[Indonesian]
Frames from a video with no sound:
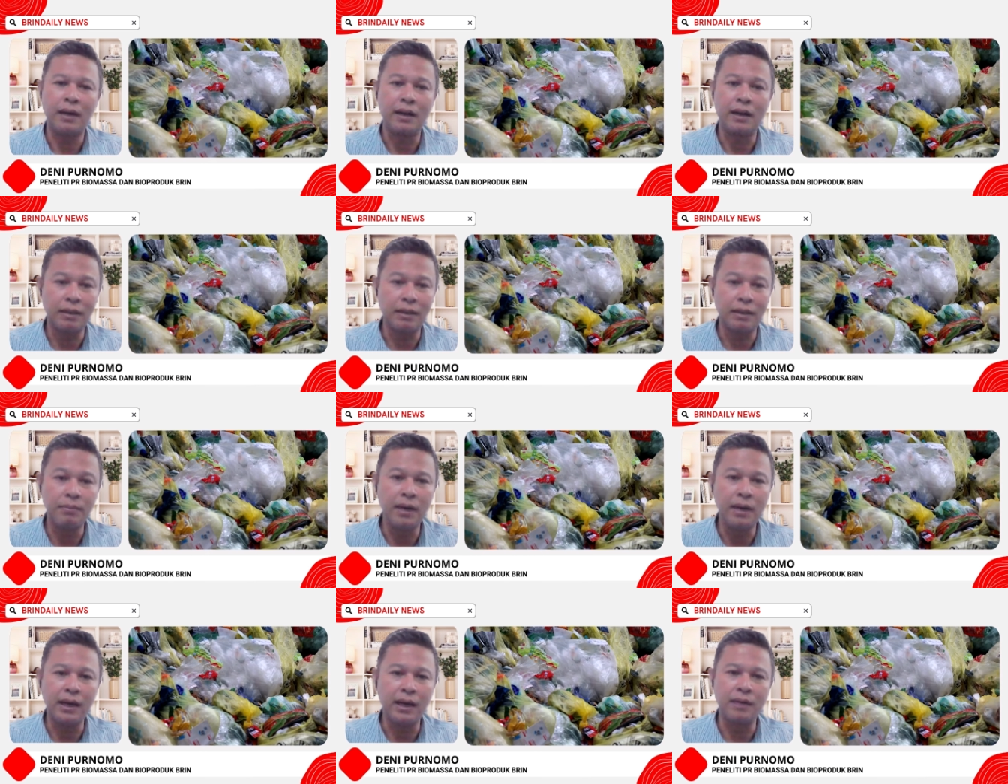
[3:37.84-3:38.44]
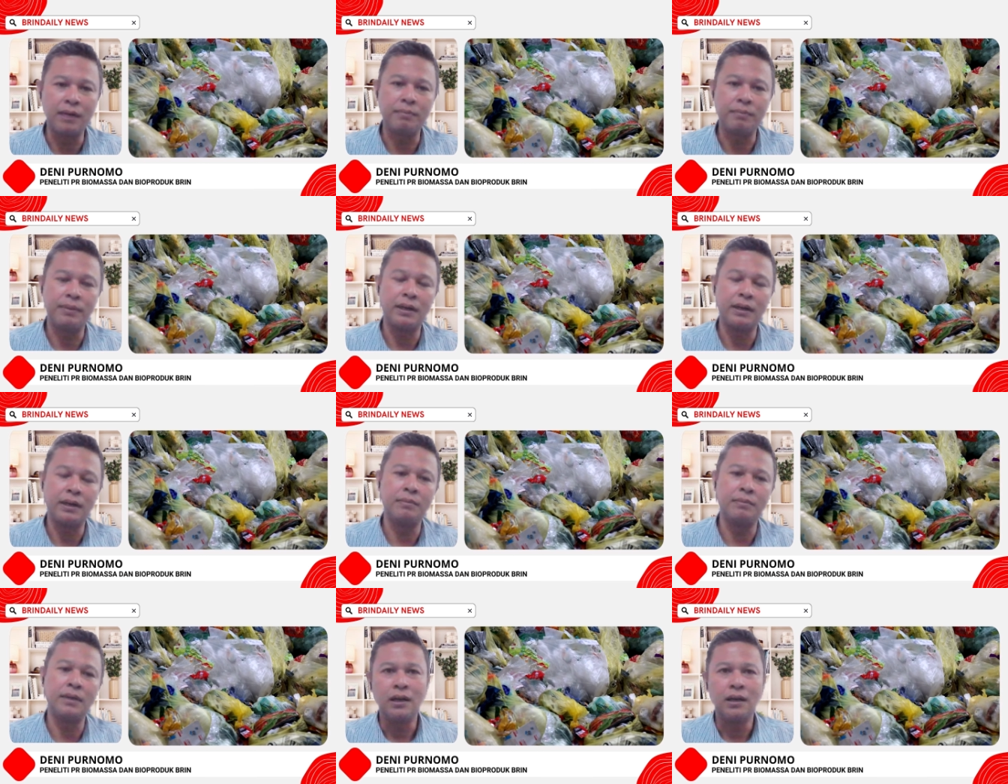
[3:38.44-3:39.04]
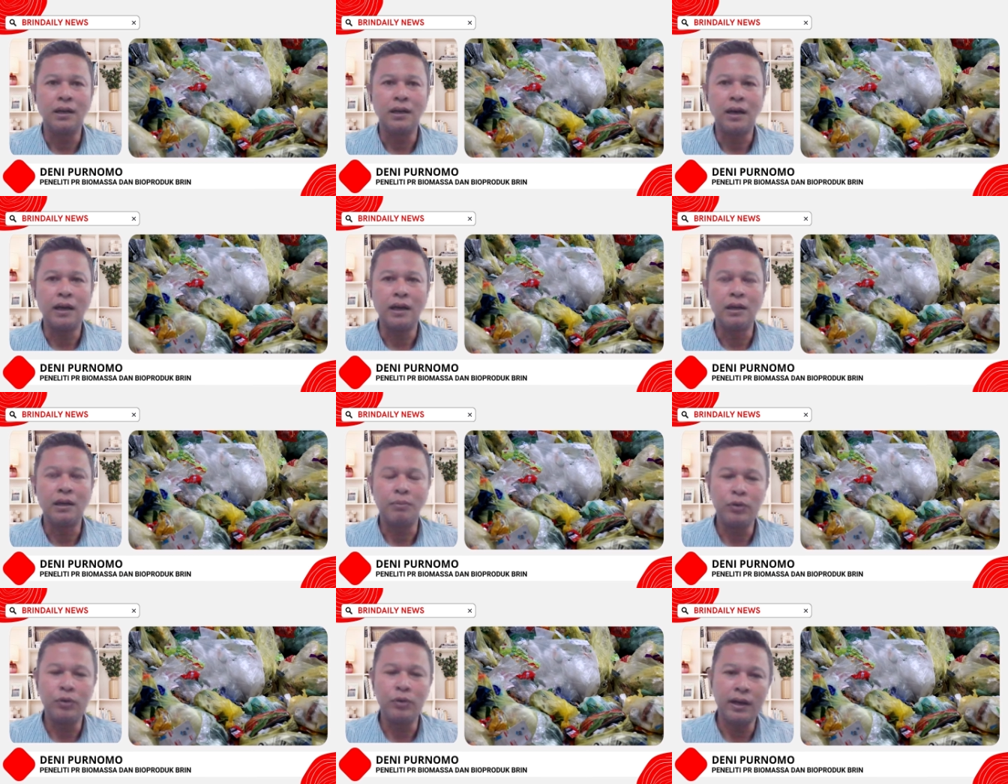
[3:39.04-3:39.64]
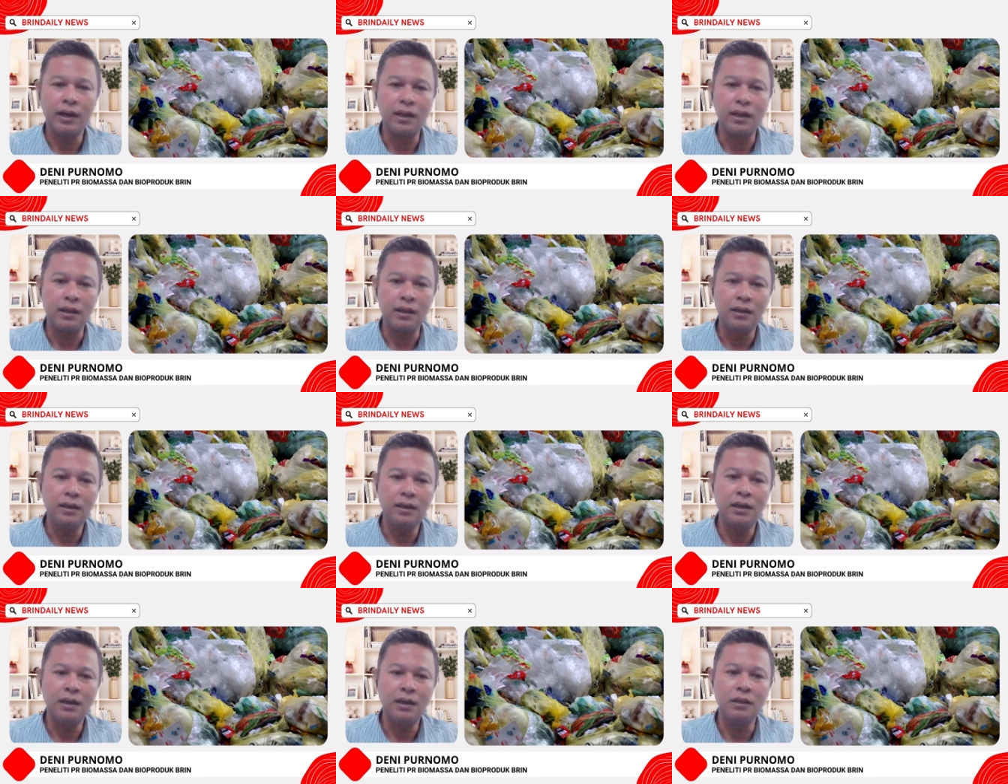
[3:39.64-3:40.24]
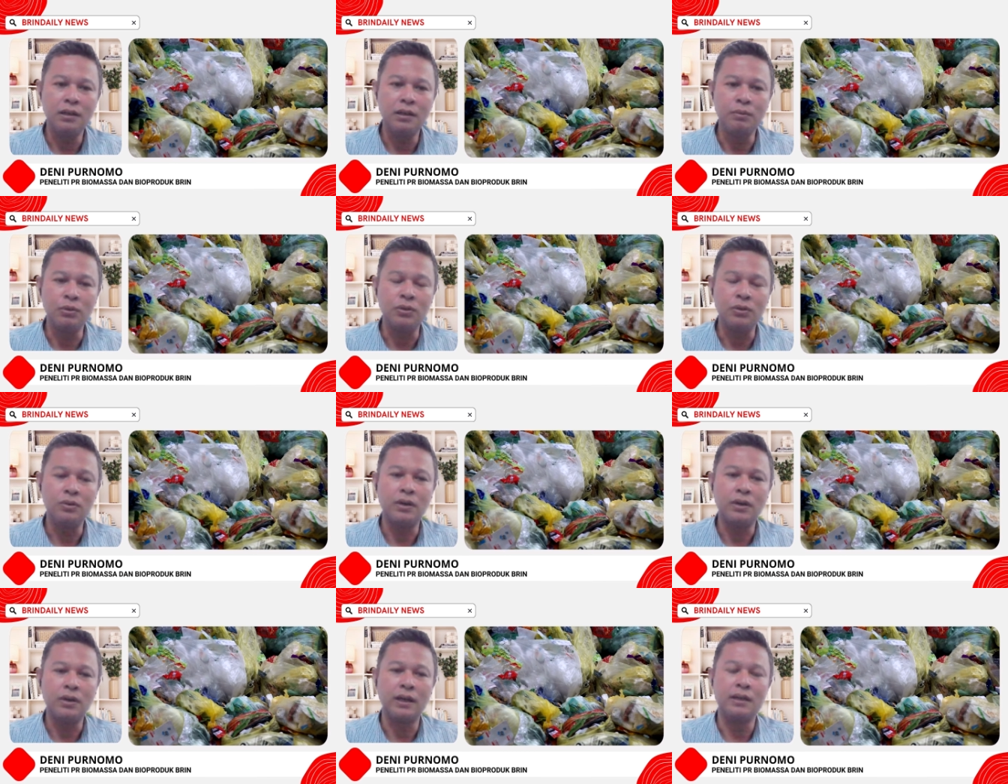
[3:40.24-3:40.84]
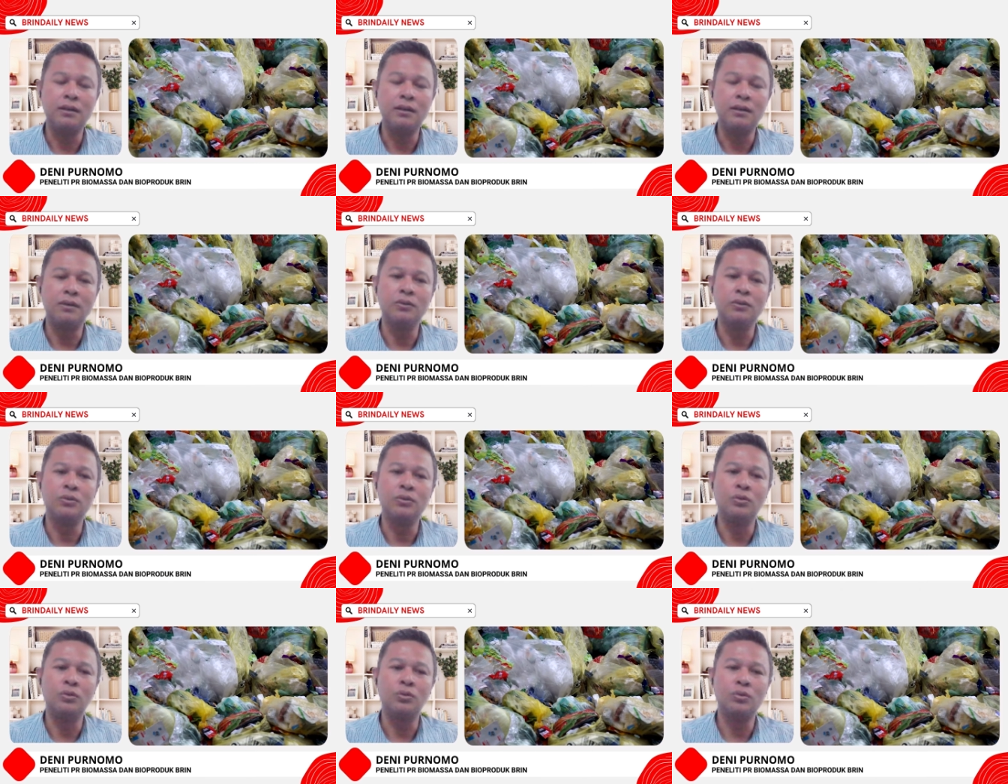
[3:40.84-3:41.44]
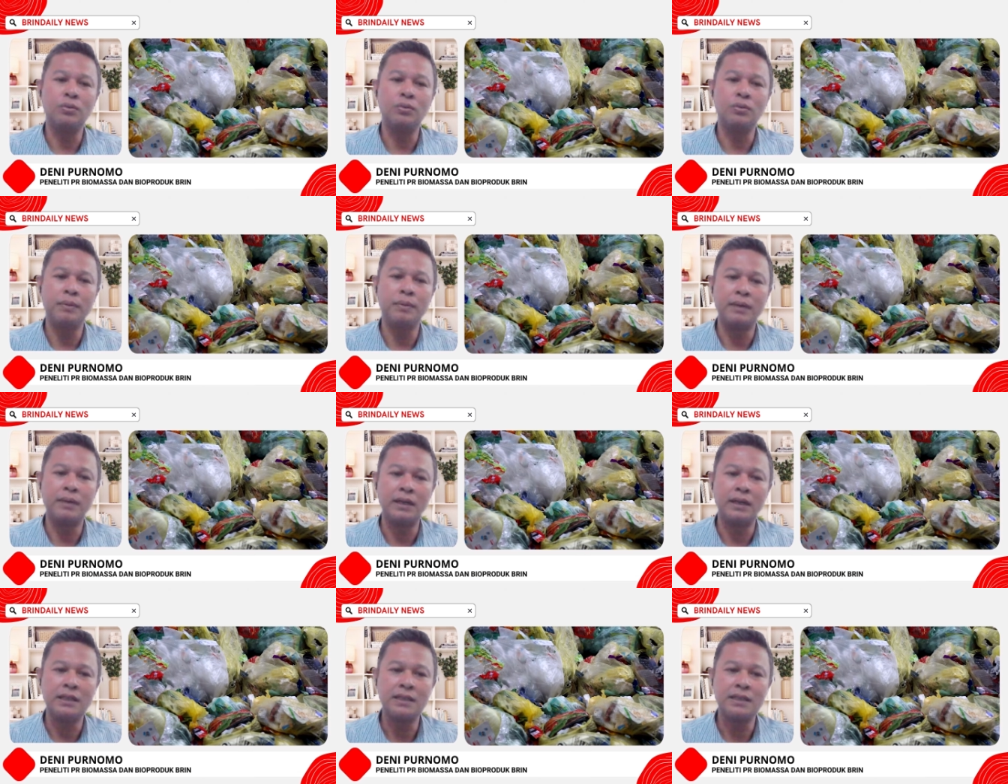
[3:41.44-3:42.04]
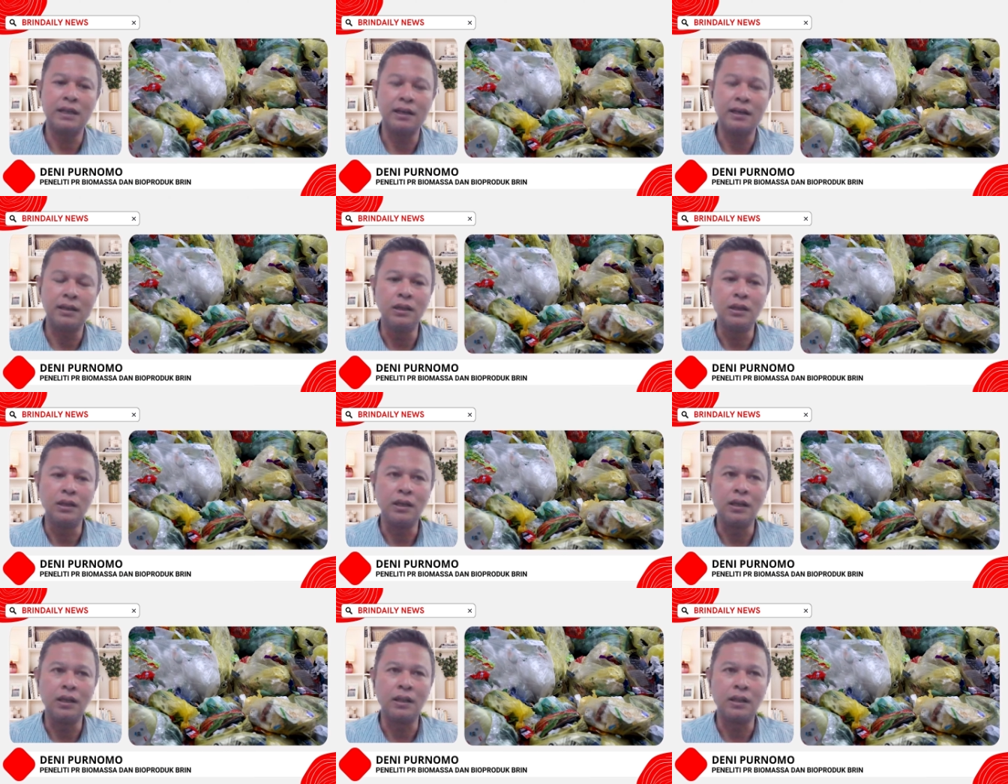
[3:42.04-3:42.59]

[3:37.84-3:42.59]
tambahan penambah. Adapun energi yang dibutuhkan untuk pemanasan kita